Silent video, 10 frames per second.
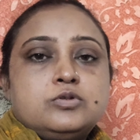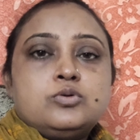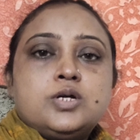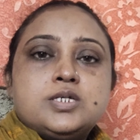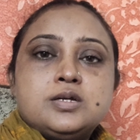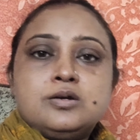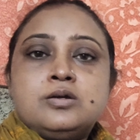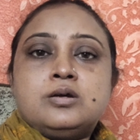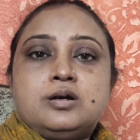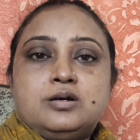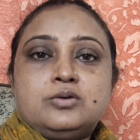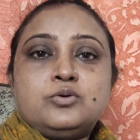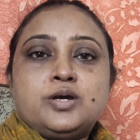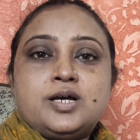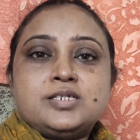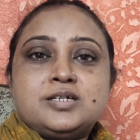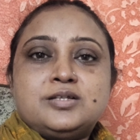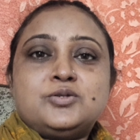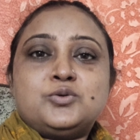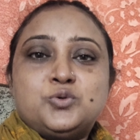थोड़ा सा अगर कोई आ
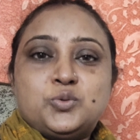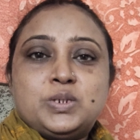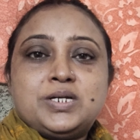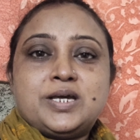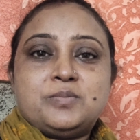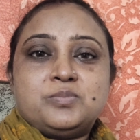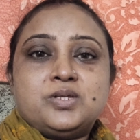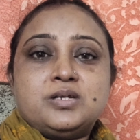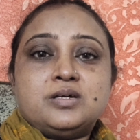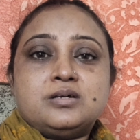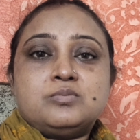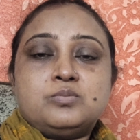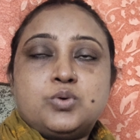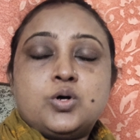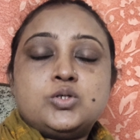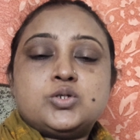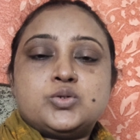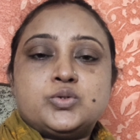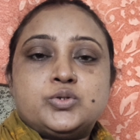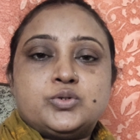जाता है तो उनको भी टाइम देना बहुत
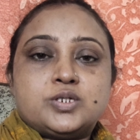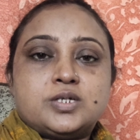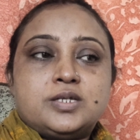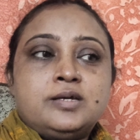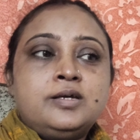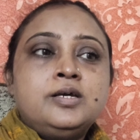ज़रूरी हो जाता है